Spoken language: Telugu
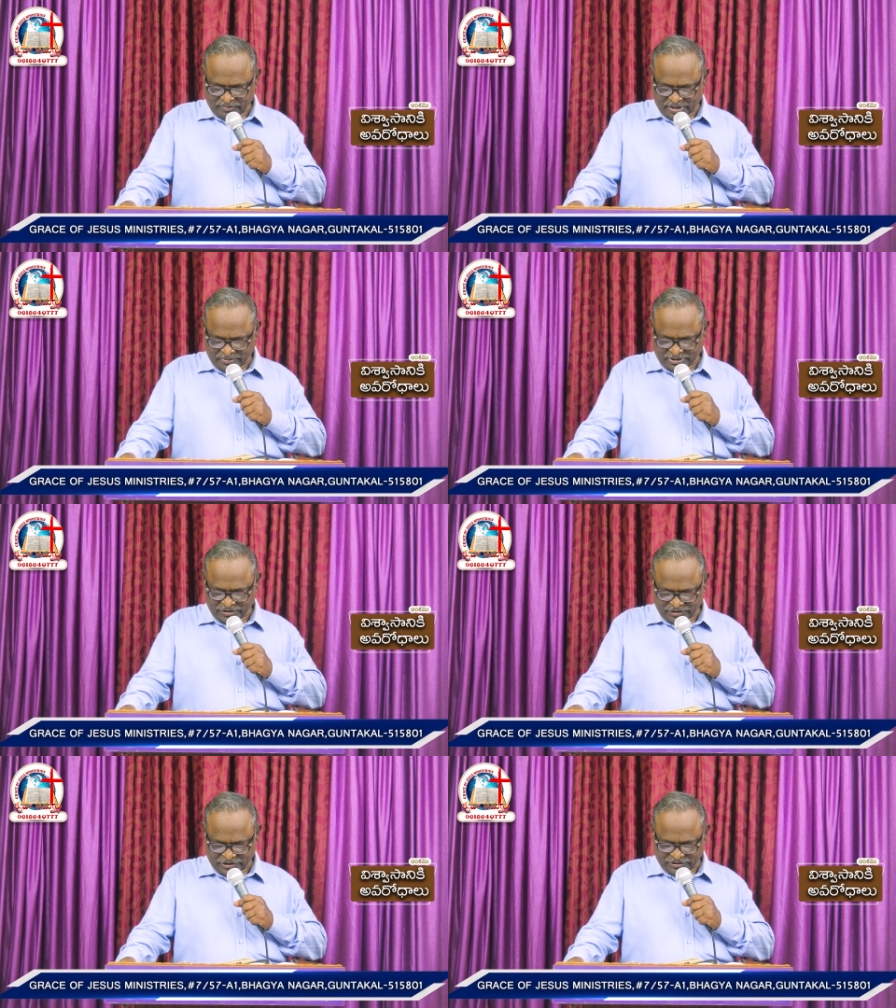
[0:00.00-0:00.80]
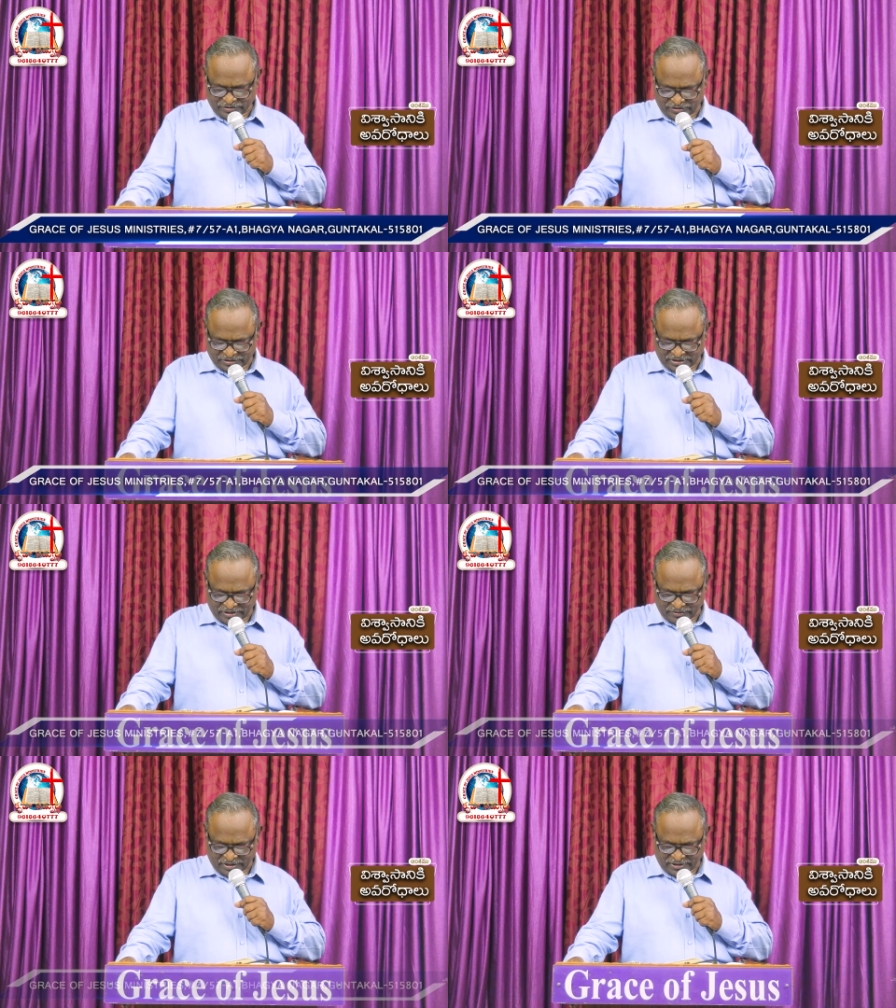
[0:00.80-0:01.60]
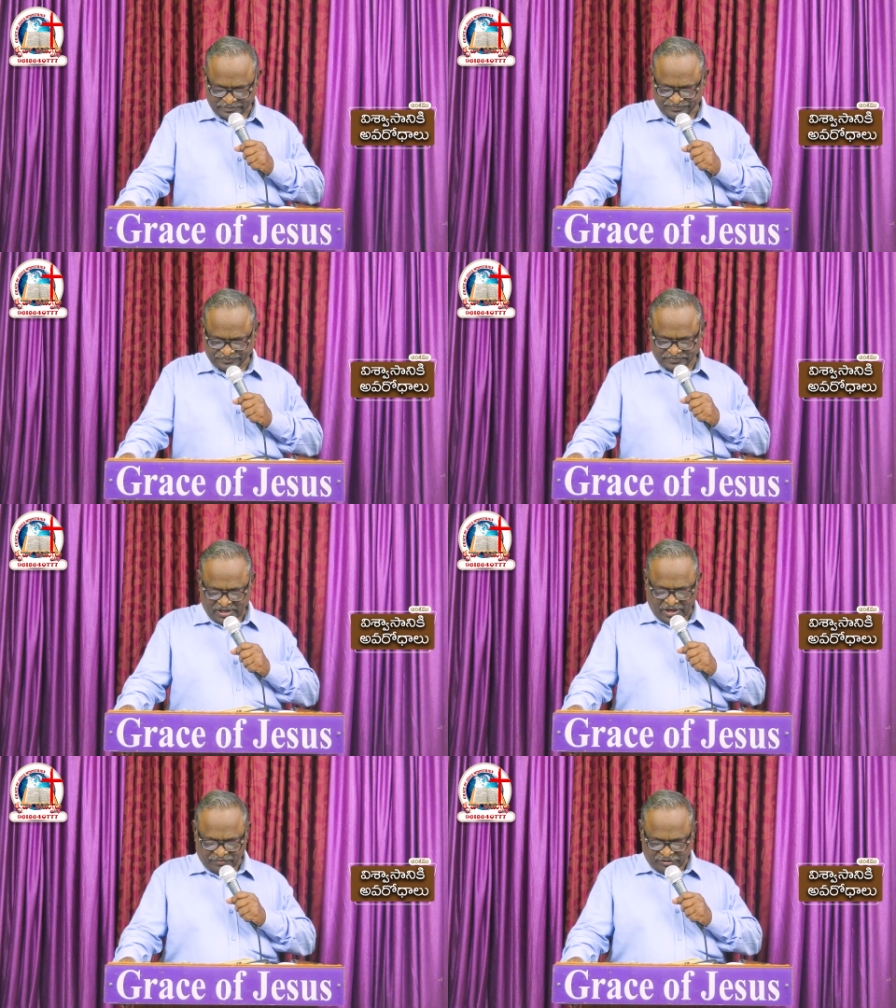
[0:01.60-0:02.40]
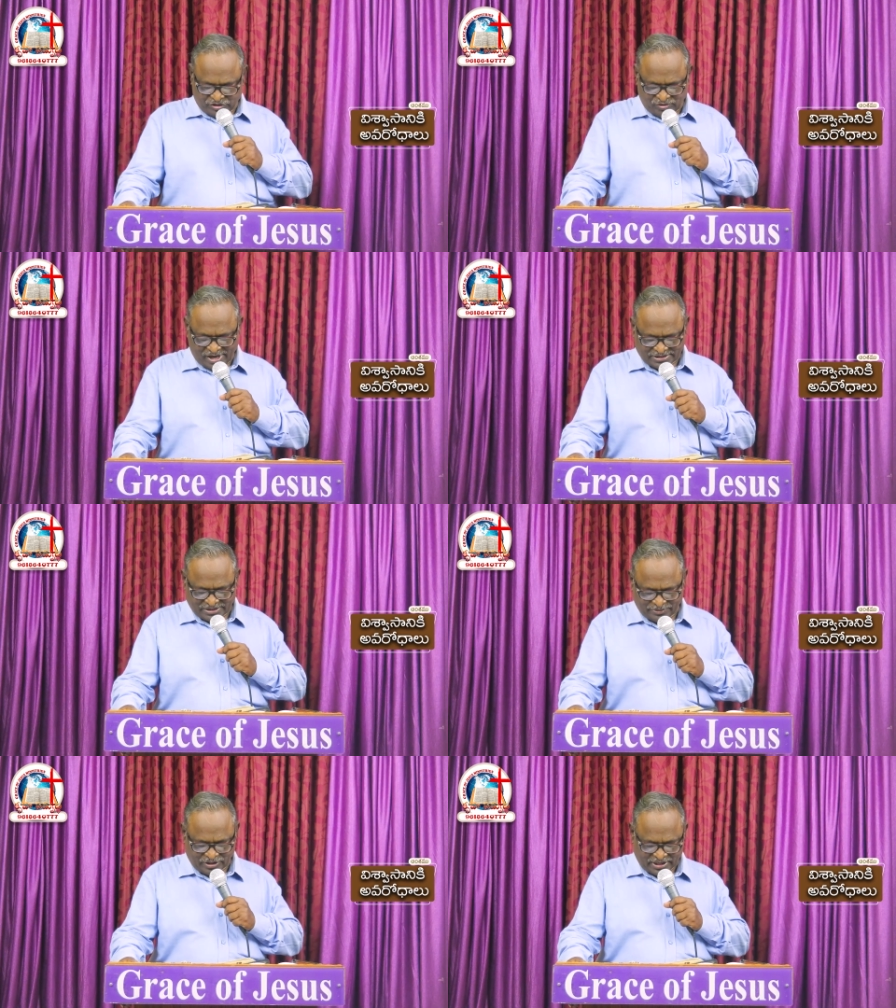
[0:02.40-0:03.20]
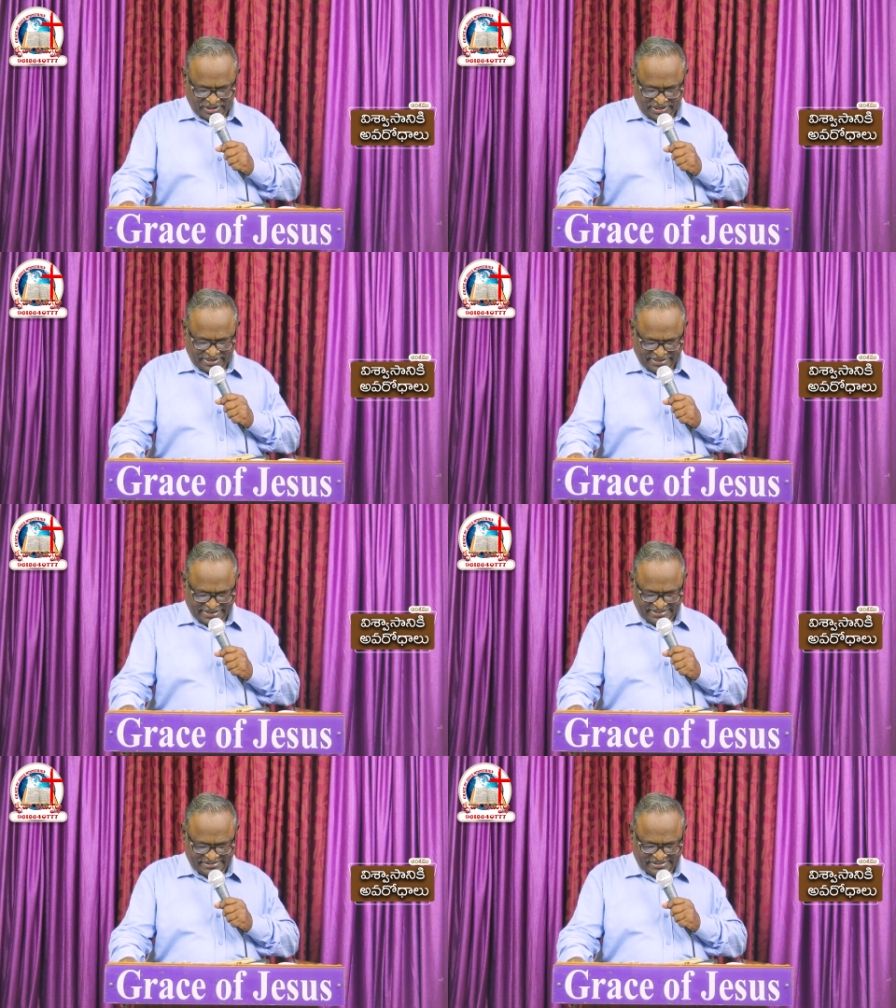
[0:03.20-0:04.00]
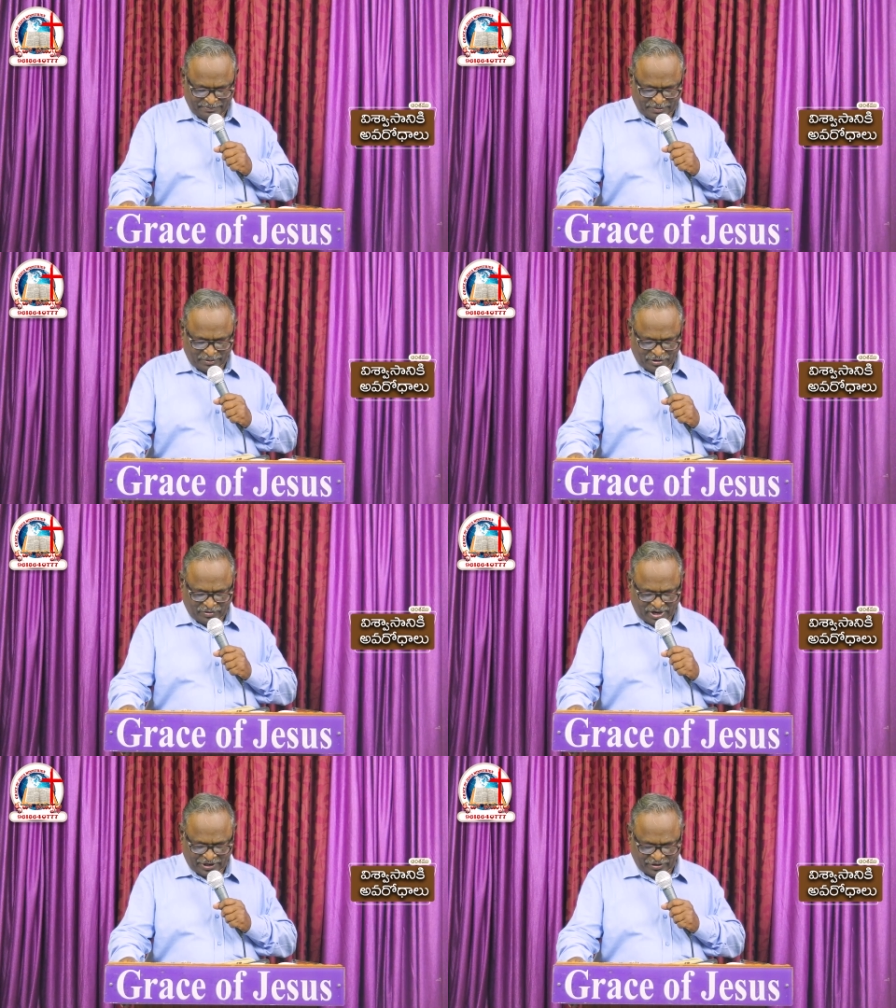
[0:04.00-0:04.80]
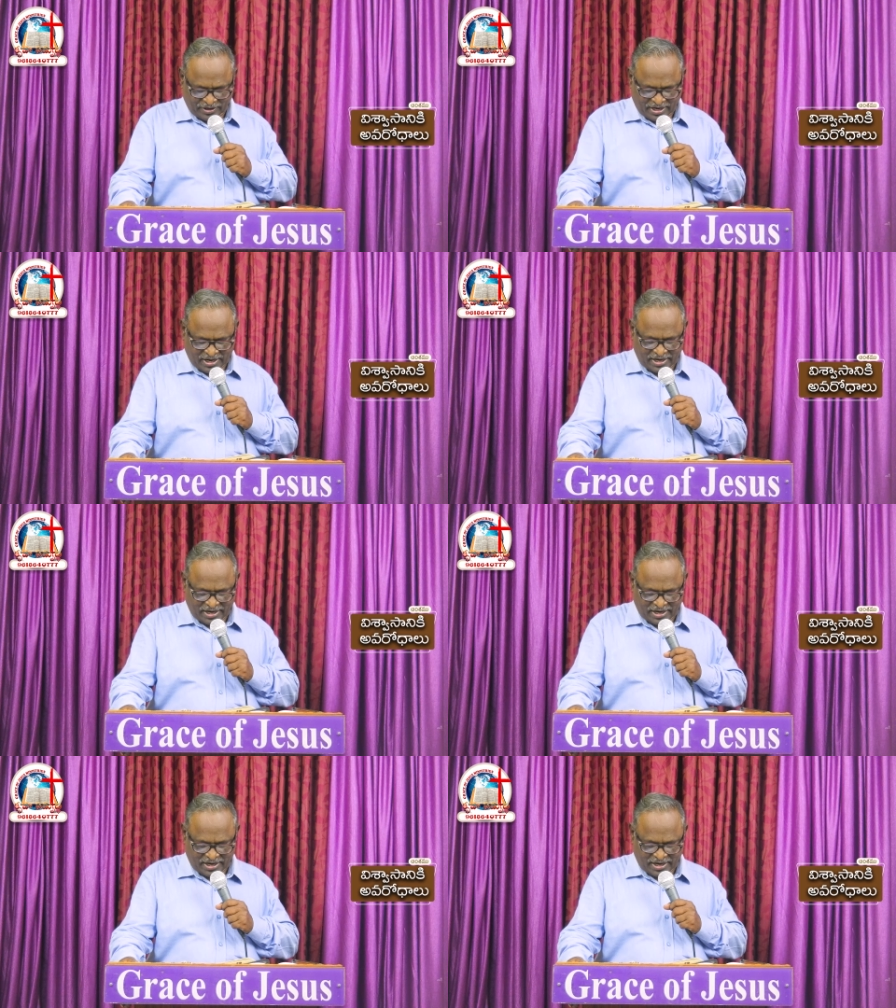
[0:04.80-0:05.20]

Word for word: మన మధ్యకు తీసుకుని వస్తూ ఉన్నాడు విశ్వాసం అన్నది నిరీక్షింపబడి వాటి యొక్క